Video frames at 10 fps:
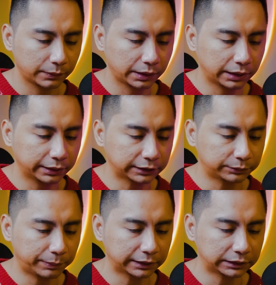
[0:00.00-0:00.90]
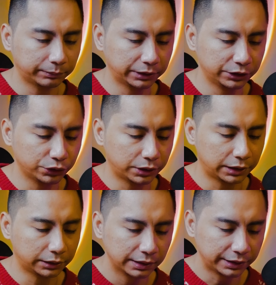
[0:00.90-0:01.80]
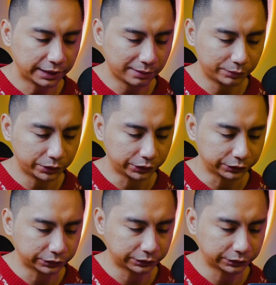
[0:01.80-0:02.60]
Ganda spot, sabi ni Johara. Yammers.